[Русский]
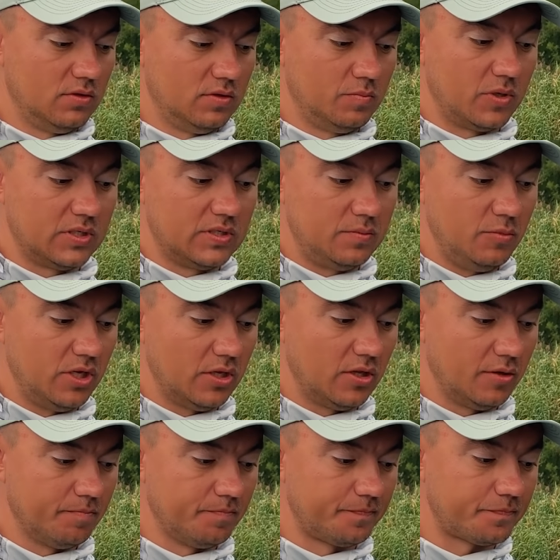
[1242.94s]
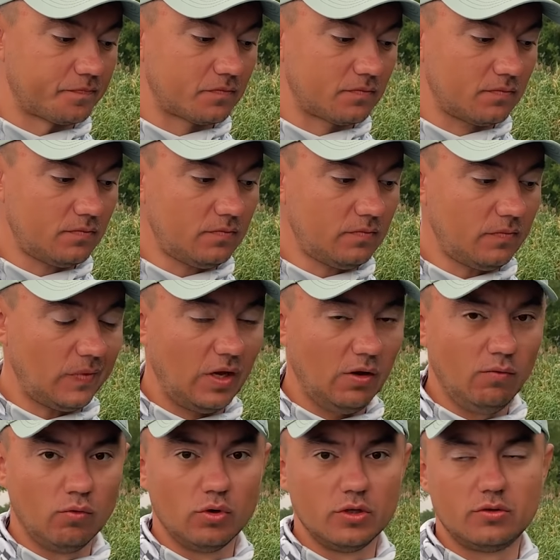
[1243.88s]
спортсмены.
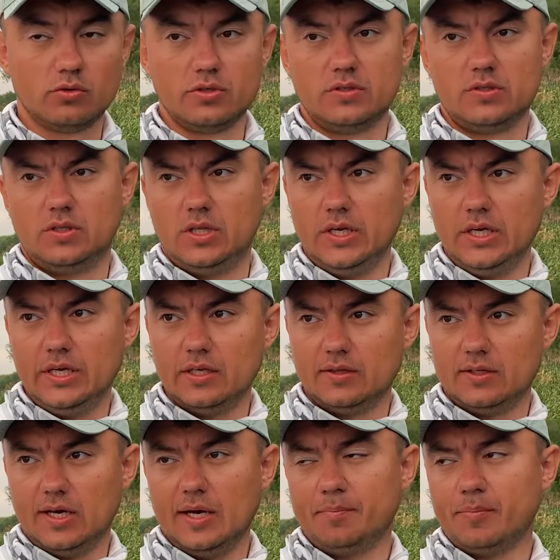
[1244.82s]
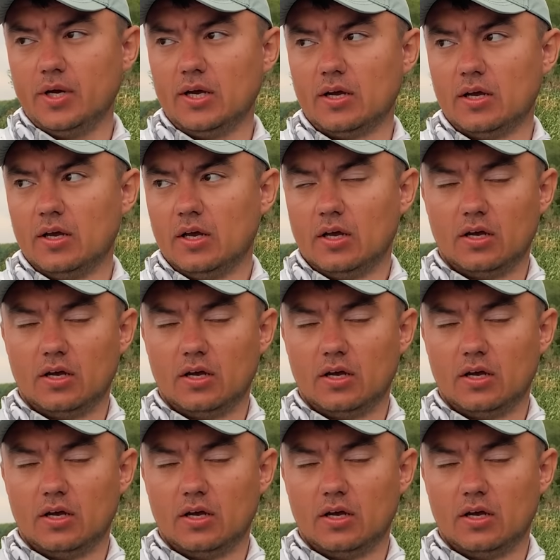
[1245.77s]
Вот, то есть три этапа,